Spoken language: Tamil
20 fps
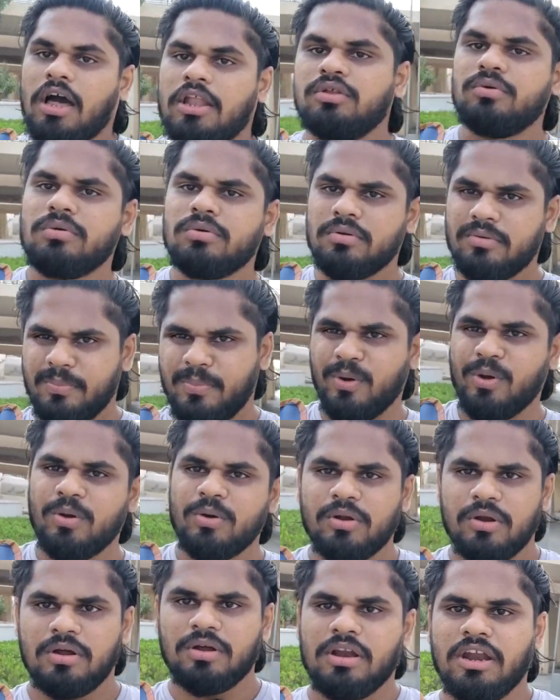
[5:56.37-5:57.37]
அதுவும்
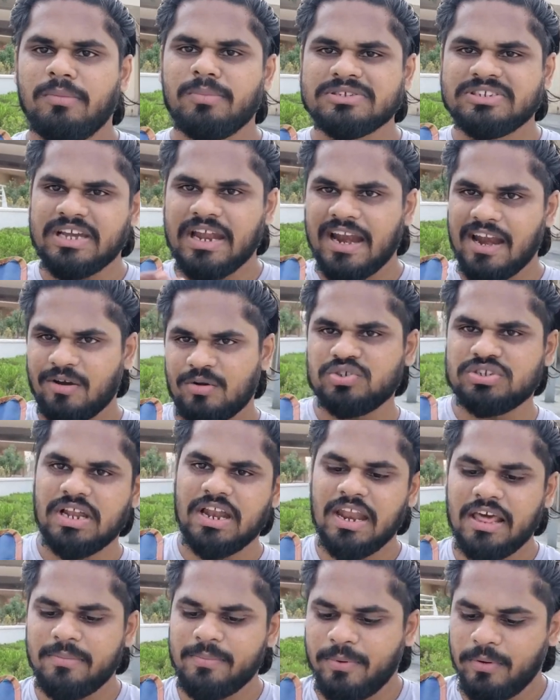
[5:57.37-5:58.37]
இப்போது நம்ம சேனலில் கொஞ்ச
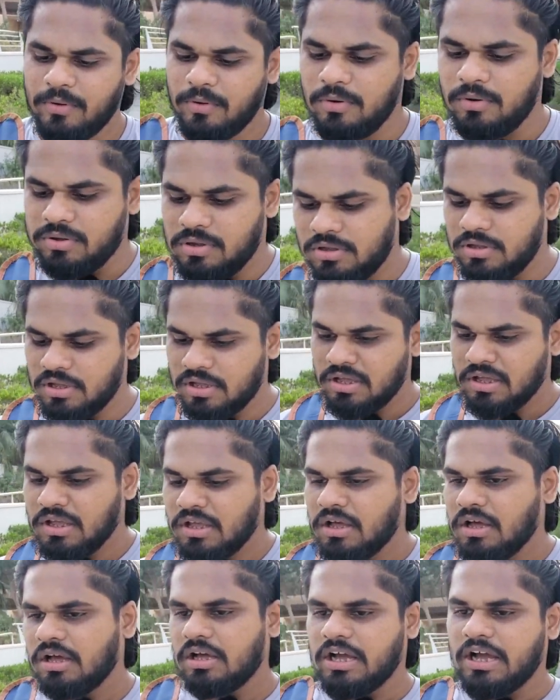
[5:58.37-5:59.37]
நாளாக இப்போது
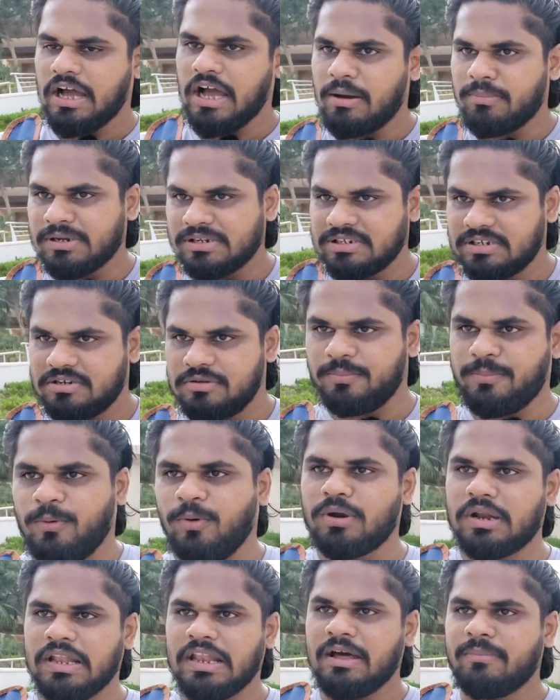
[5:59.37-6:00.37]
கமெண்ட்
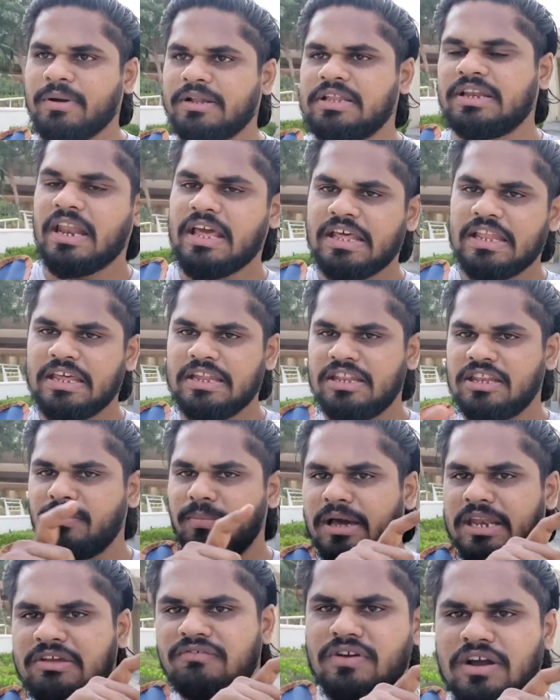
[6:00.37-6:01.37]
போடுறதெல்லாம் பார்த்திங்கன்னா இது
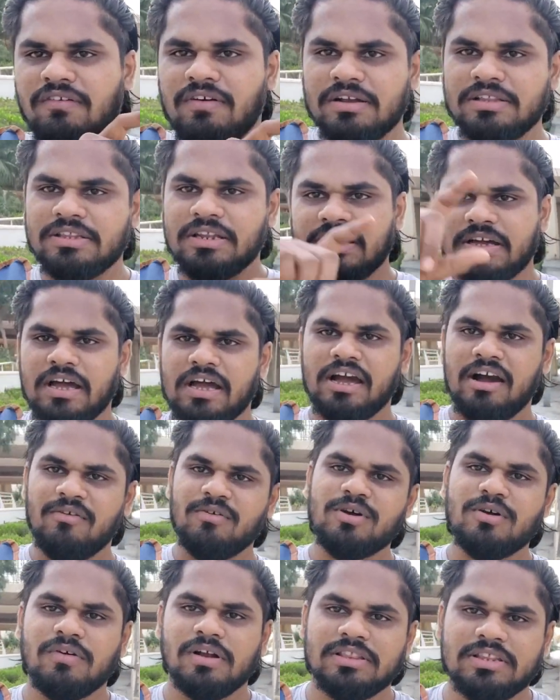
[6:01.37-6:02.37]
இந்த மாதிரி இவங்க வாழ்ந்துருக்காங்க அவங்க